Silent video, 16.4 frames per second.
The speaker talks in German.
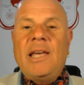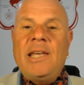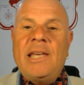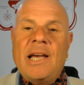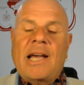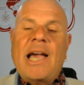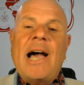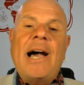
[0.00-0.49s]

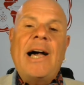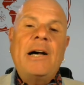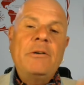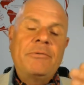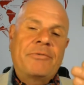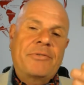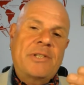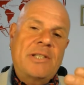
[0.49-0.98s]
Ihr
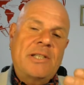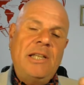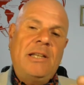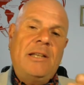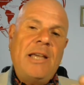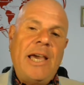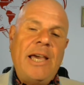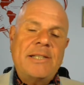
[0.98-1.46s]
kauft
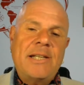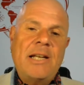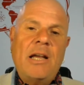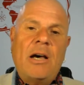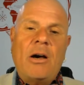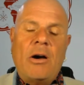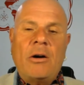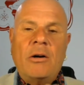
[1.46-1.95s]
die
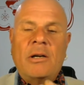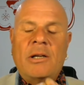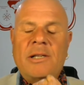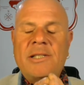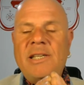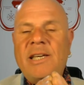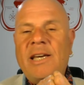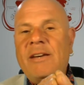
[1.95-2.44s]

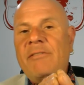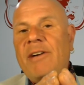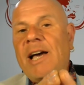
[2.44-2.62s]
Tesla-Aktie,